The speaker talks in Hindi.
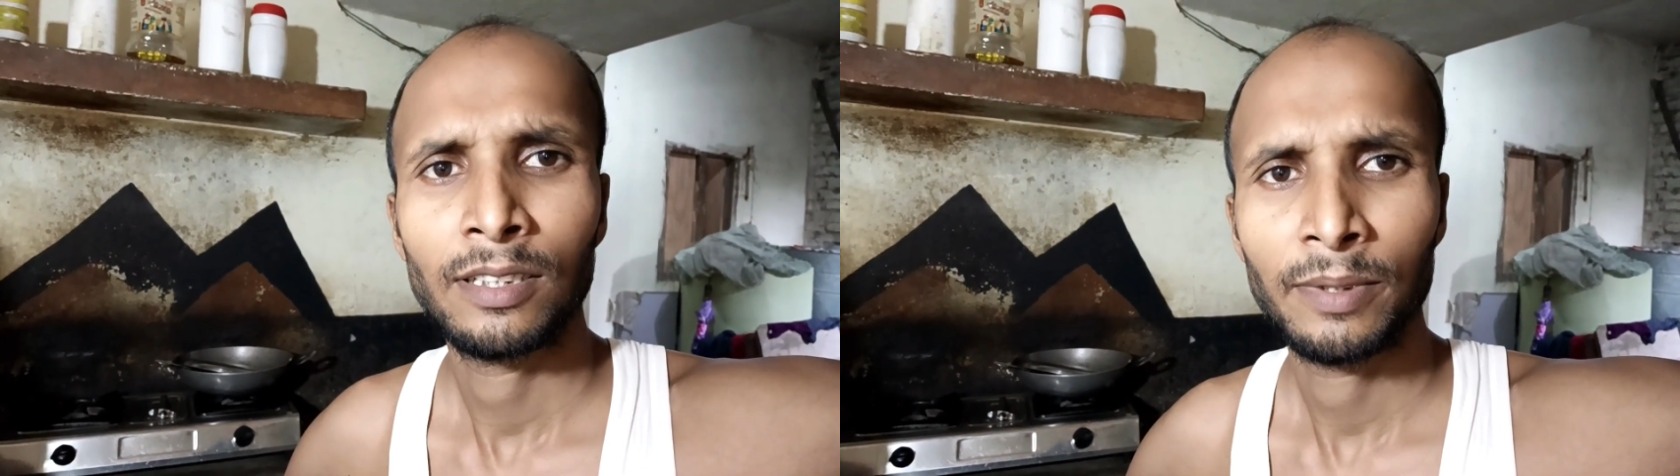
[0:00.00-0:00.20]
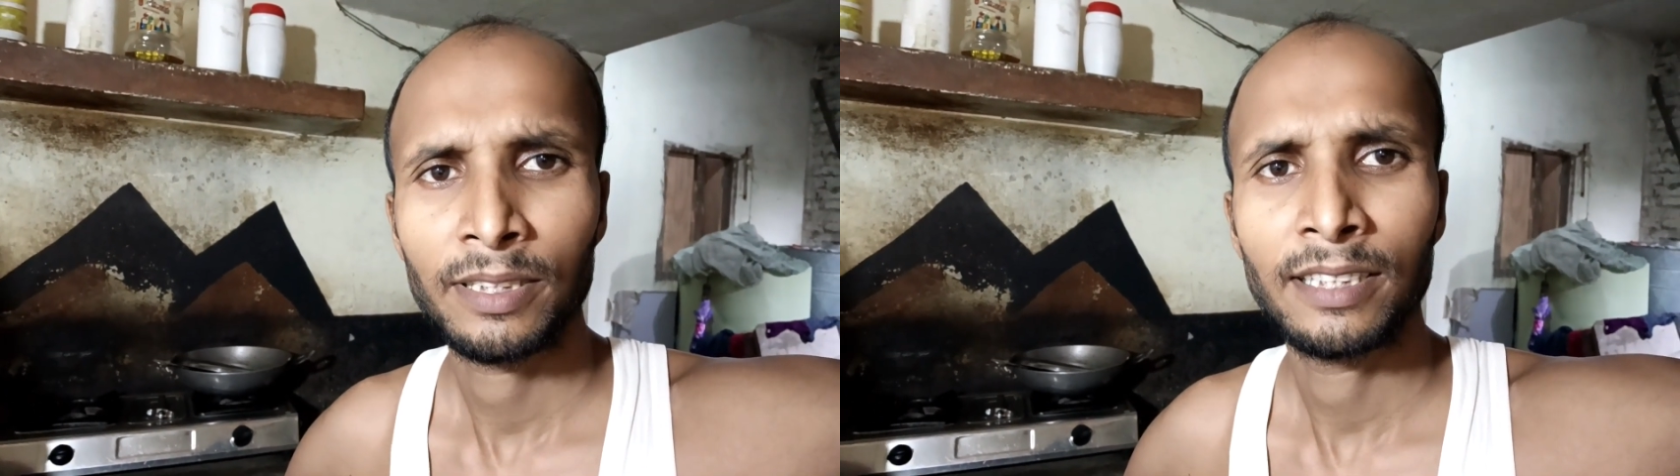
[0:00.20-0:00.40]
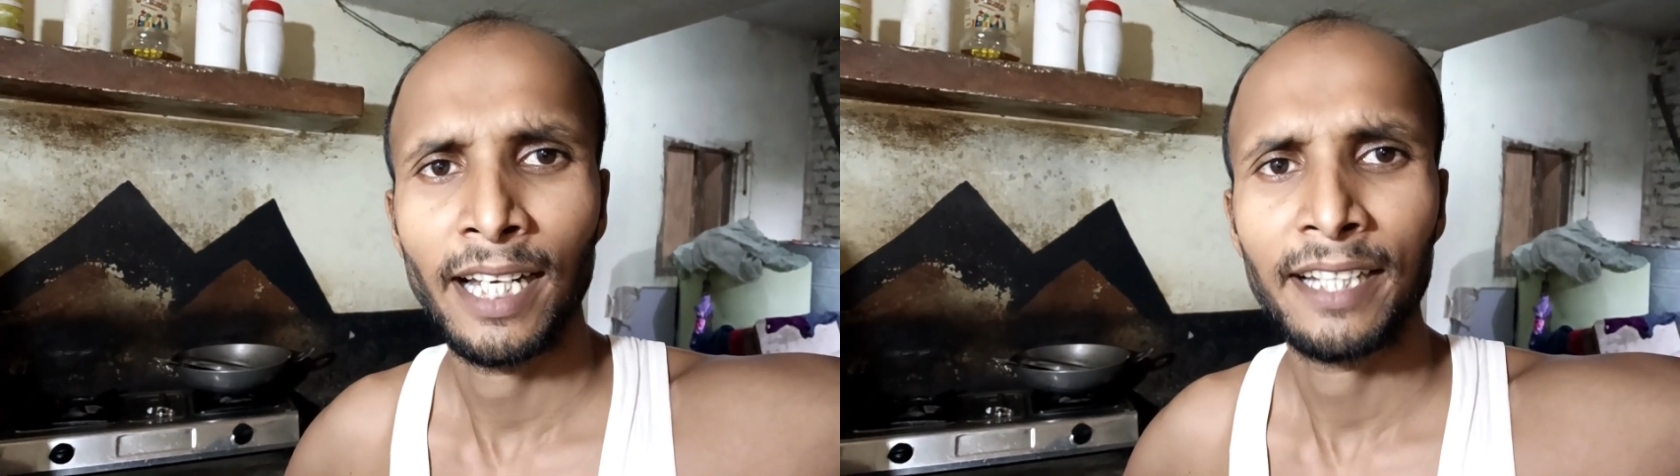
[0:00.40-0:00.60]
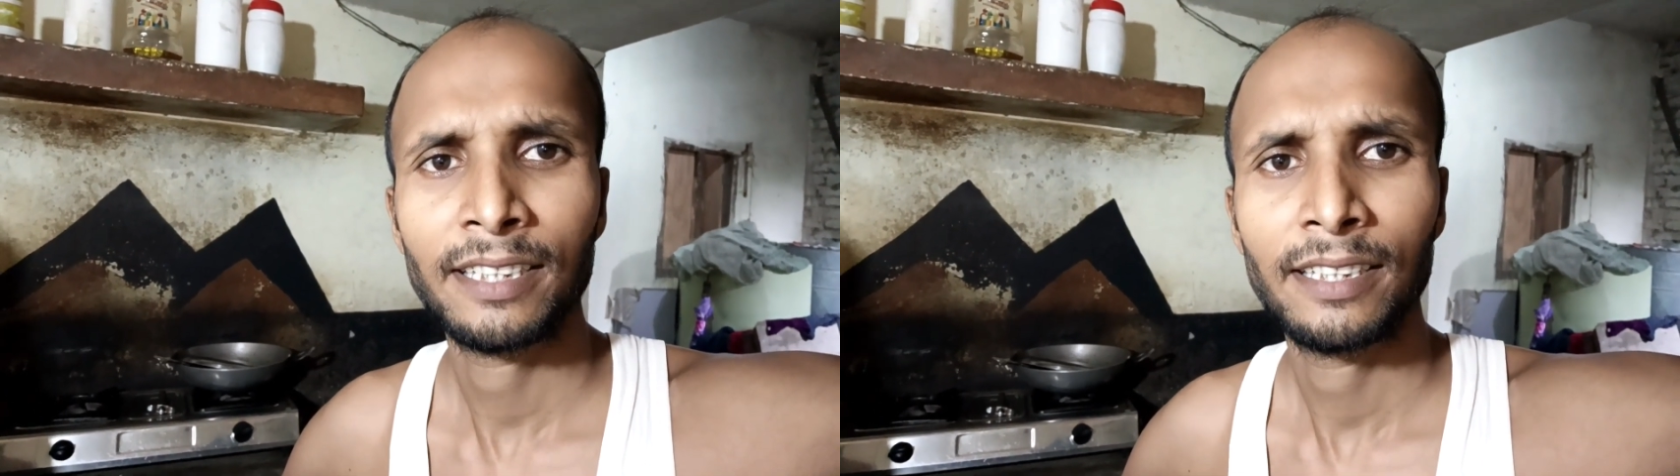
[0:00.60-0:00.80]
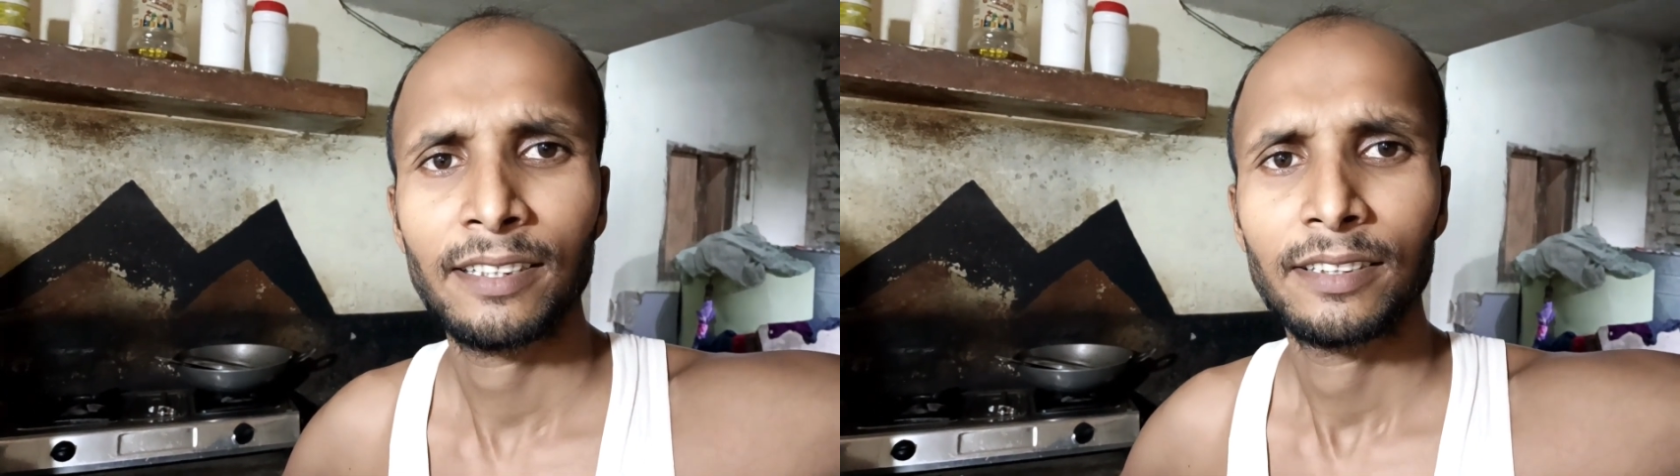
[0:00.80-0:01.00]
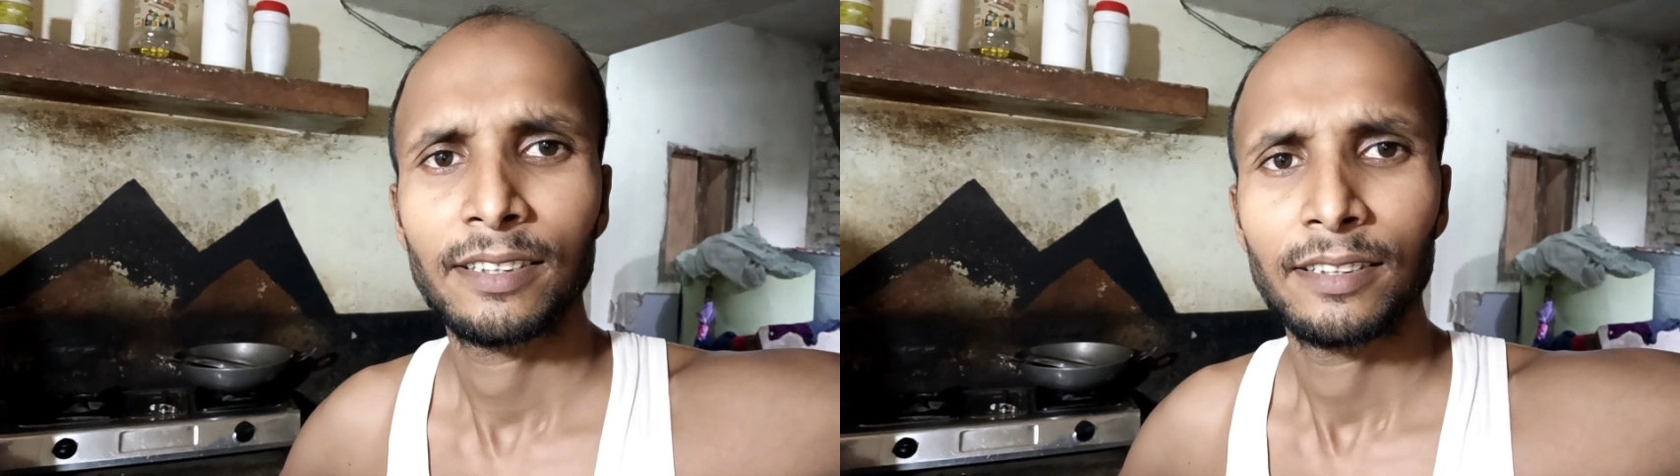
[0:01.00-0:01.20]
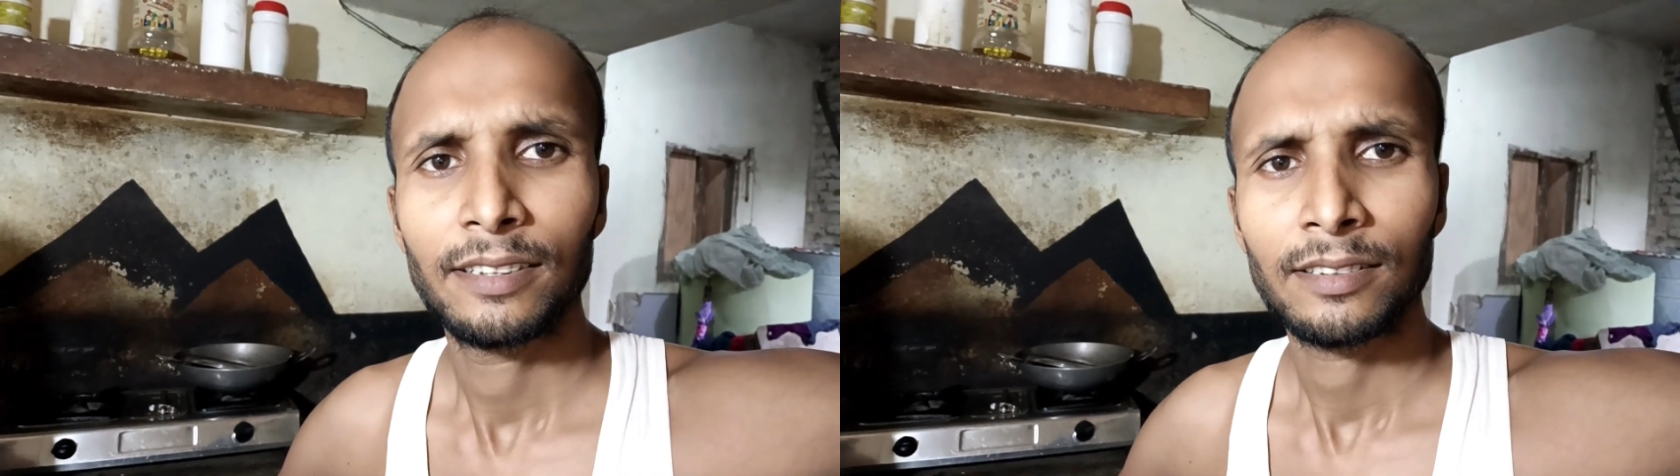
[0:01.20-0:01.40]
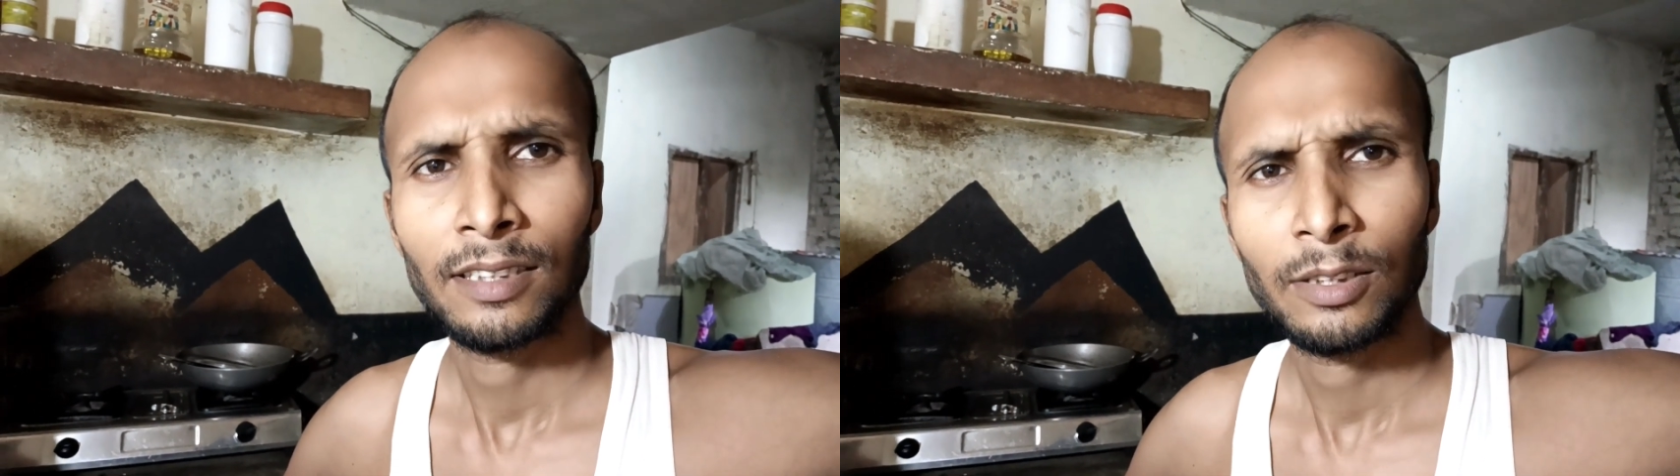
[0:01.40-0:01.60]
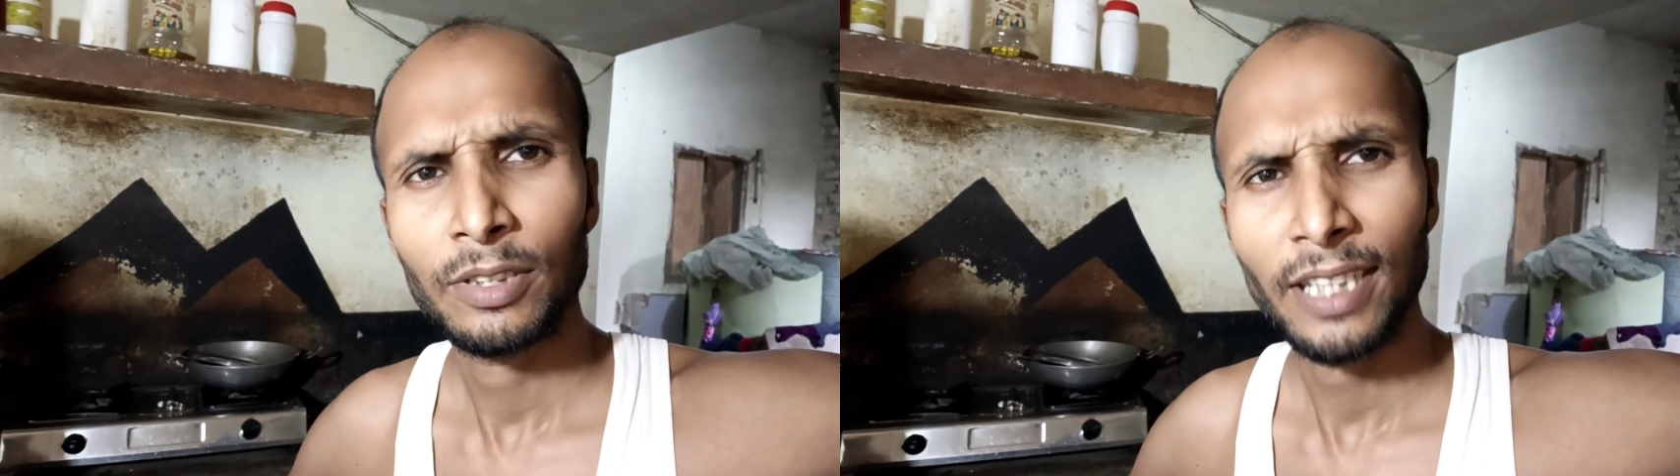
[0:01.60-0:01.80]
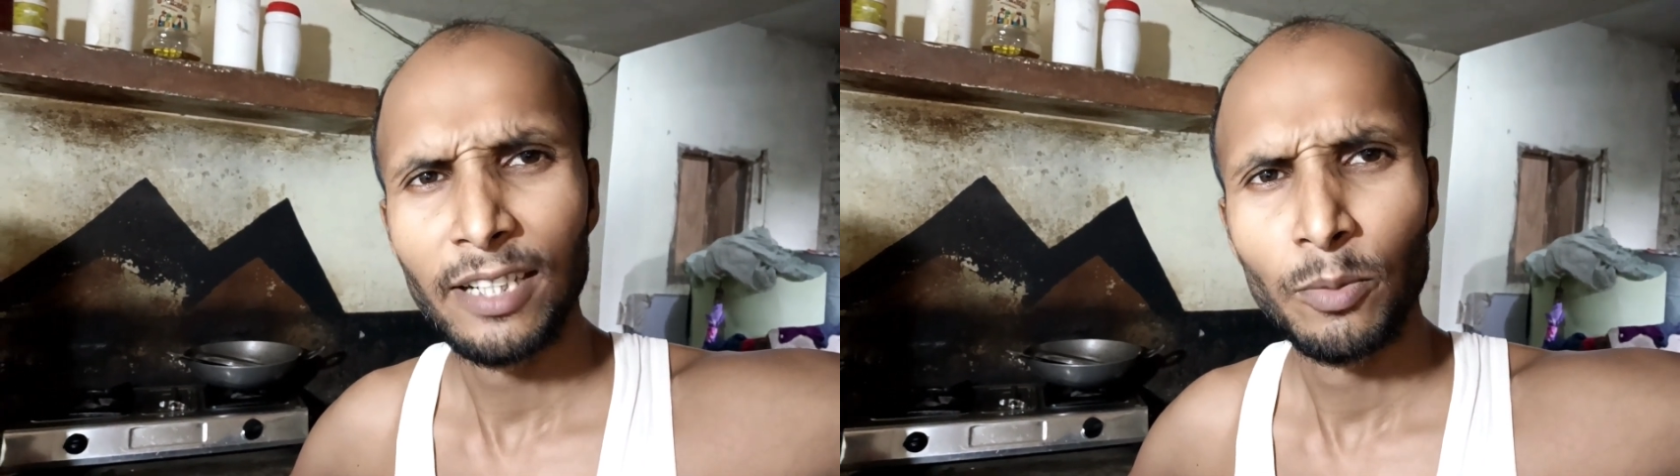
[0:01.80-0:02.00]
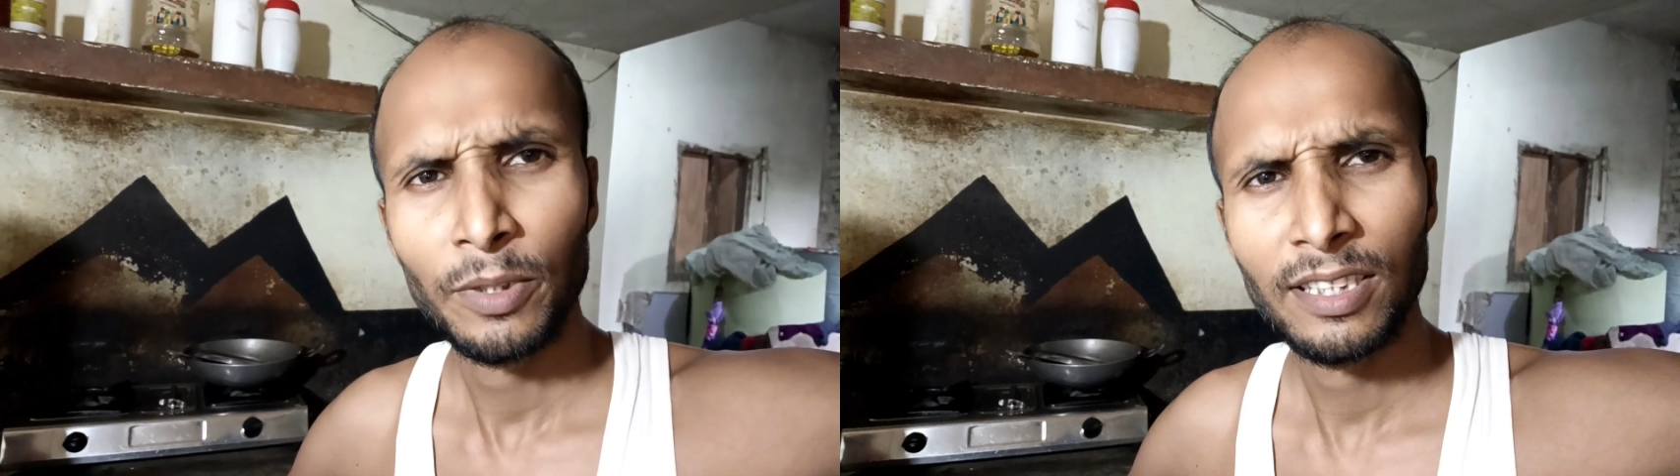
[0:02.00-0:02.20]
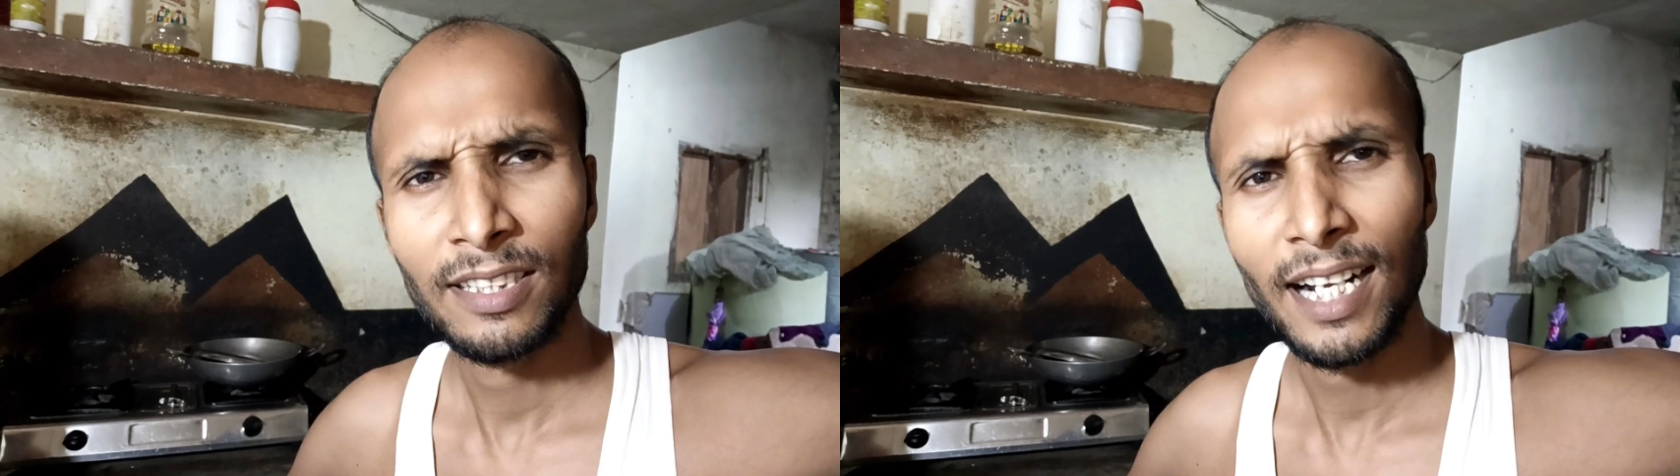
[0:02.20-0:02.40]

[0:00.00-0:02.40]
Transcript: बिस्किट खाए थे तो कहता हूँ चाय और बिस्किट